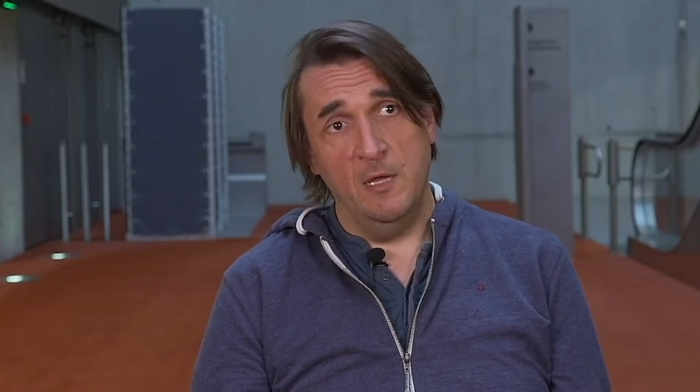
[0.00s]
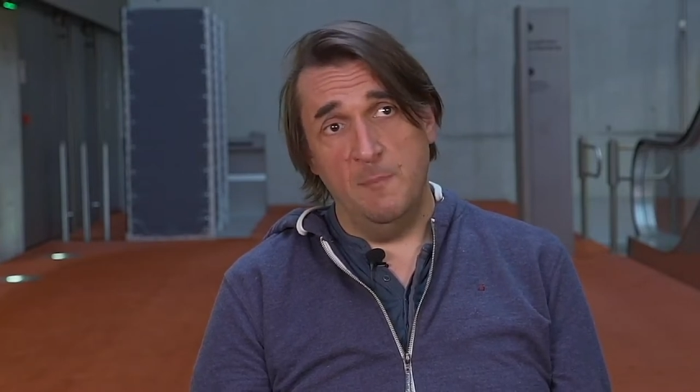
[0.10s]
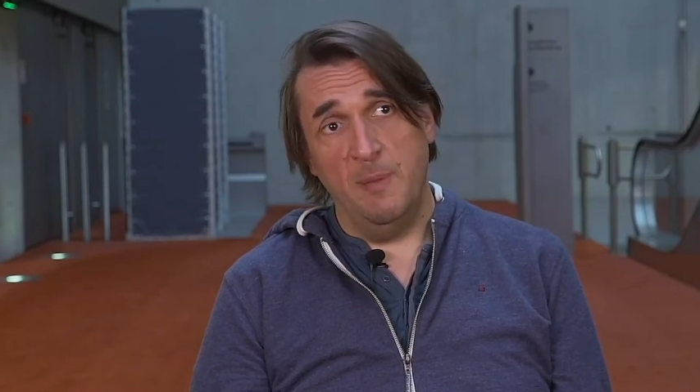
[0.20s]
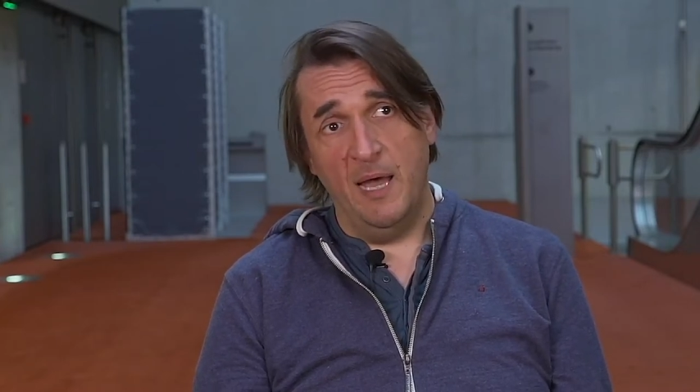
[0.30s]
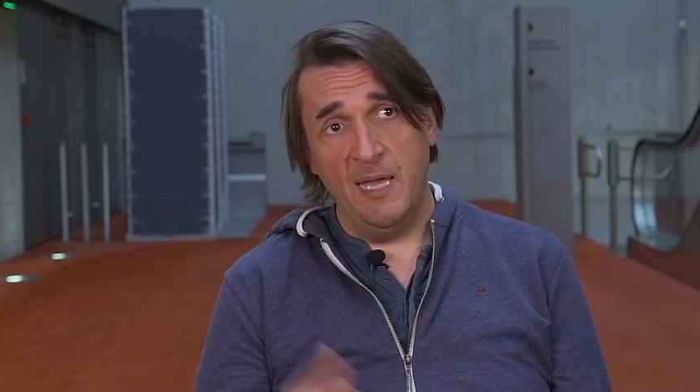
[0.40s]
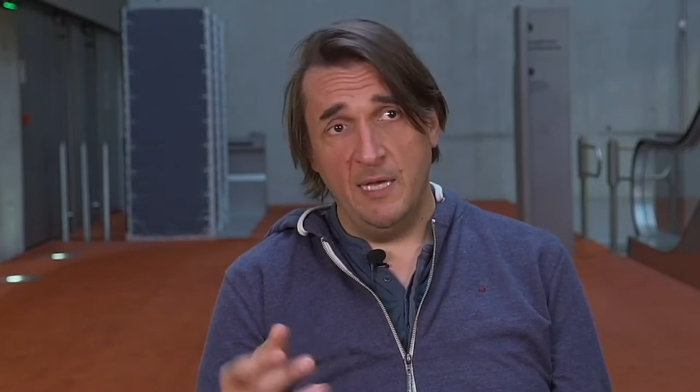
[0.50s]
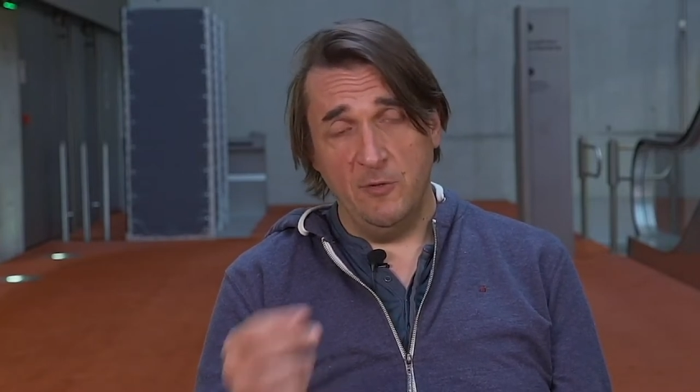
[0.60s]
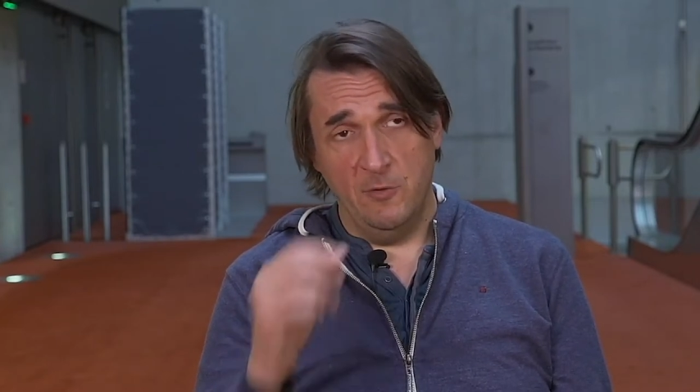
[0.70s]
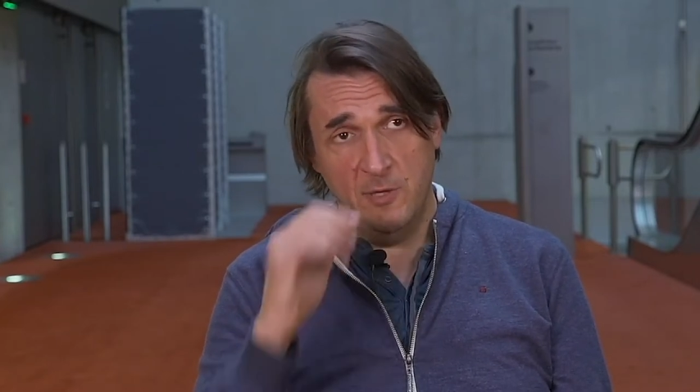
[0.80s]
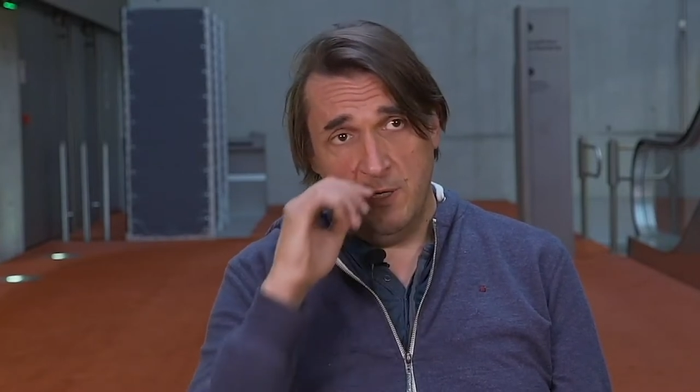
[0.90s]
Et pareil
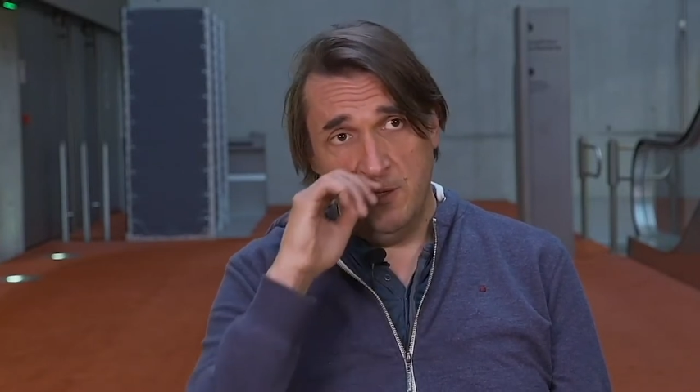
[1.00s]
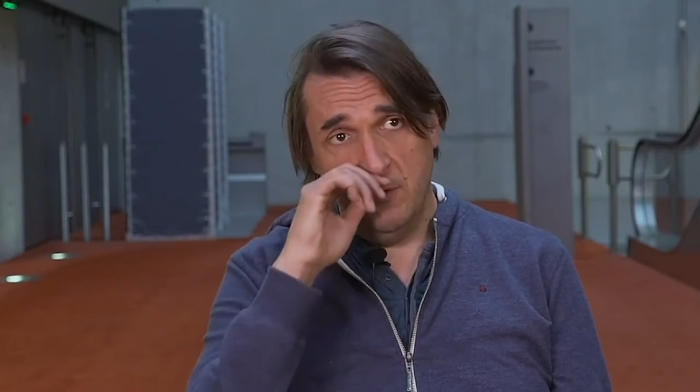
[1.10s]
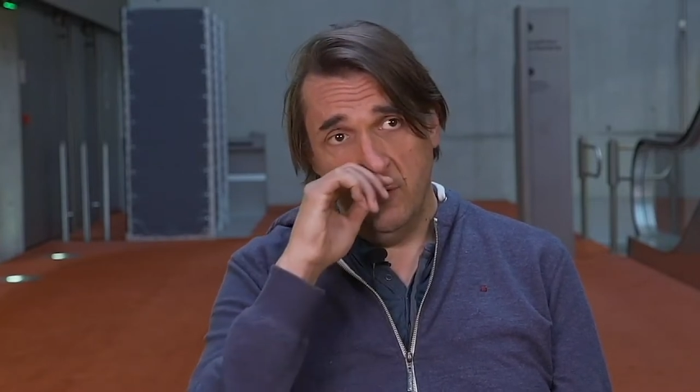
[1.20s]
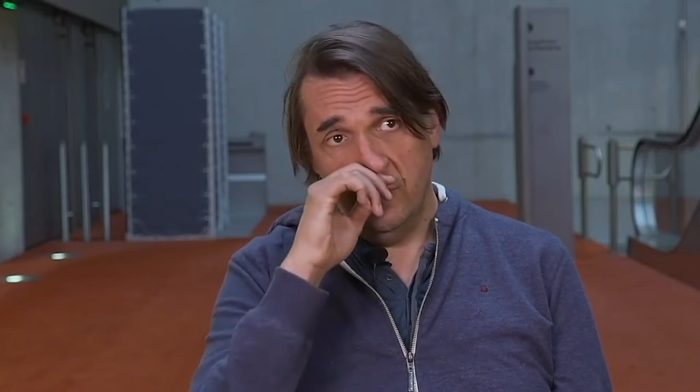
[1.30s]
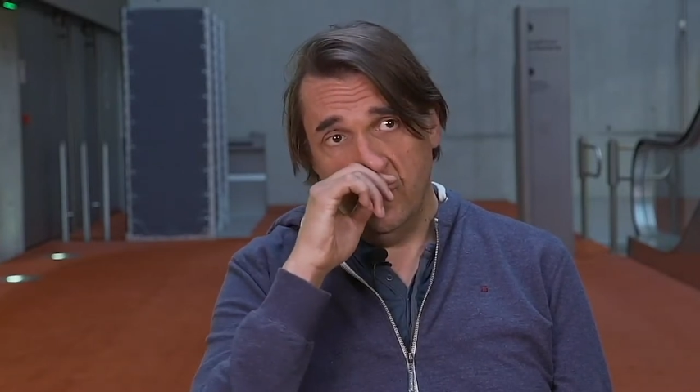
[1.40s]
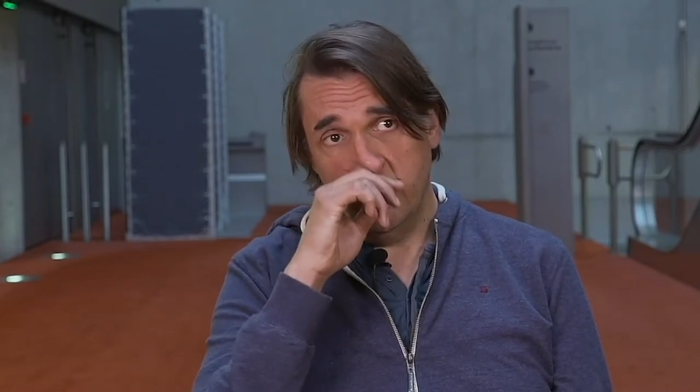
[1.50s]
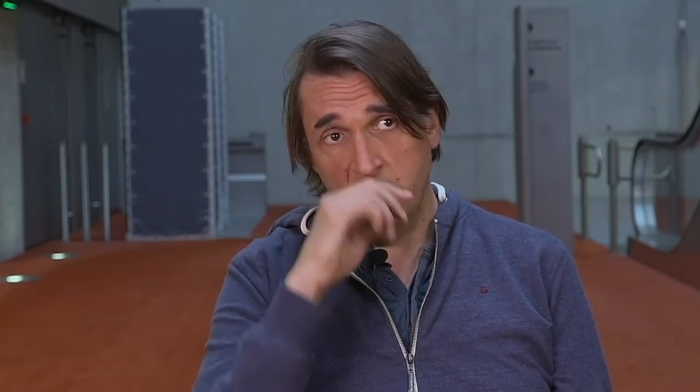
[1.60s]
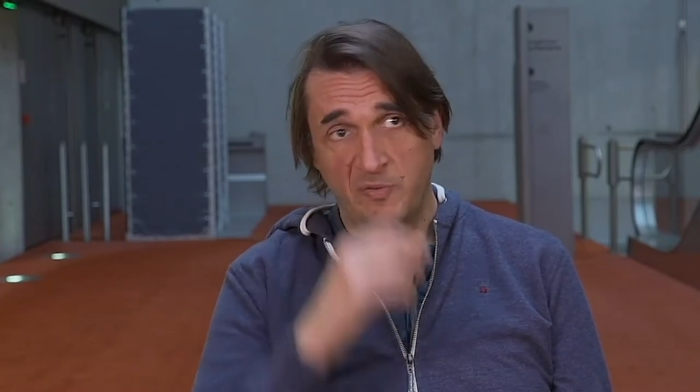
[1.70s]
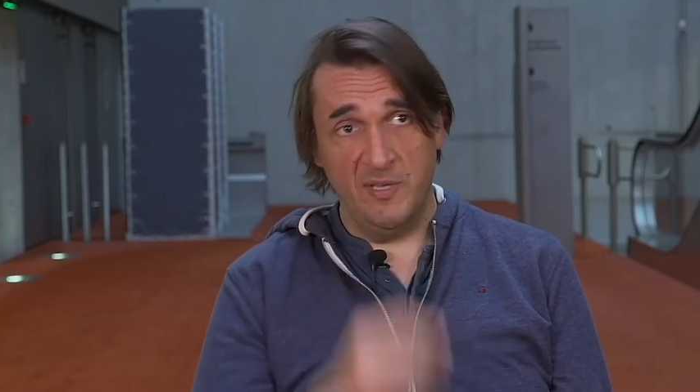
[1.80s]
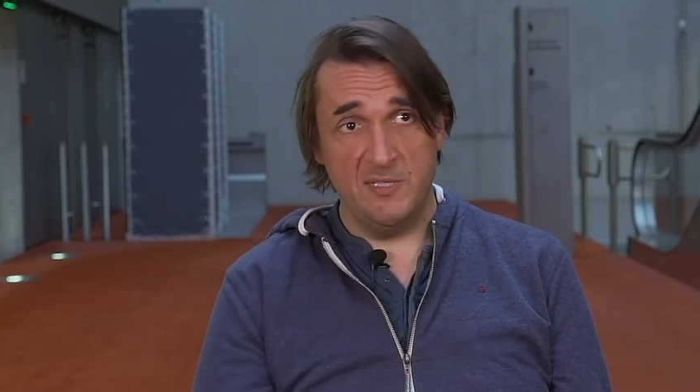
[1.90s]
dans, les, dans, dans, le
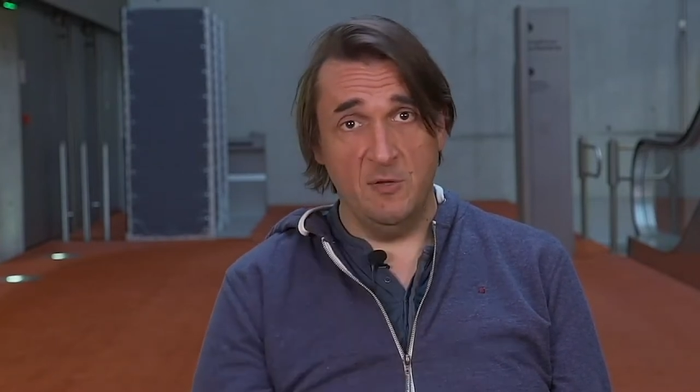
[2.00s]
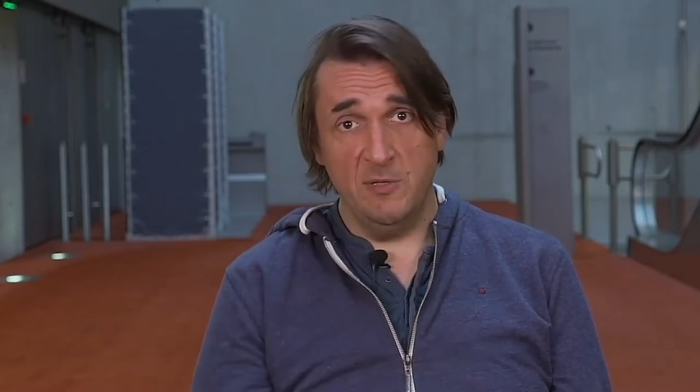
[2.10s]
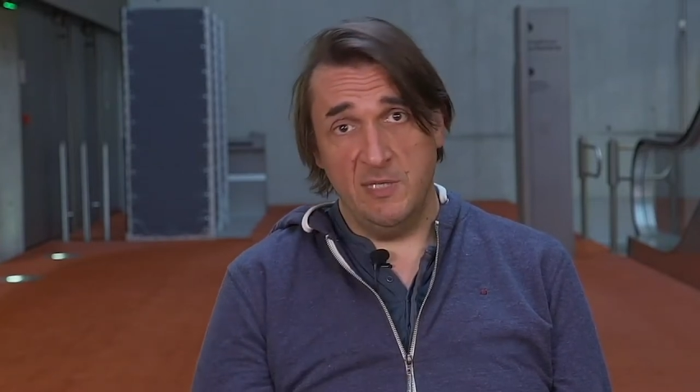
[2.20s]
film de Fritz Lang,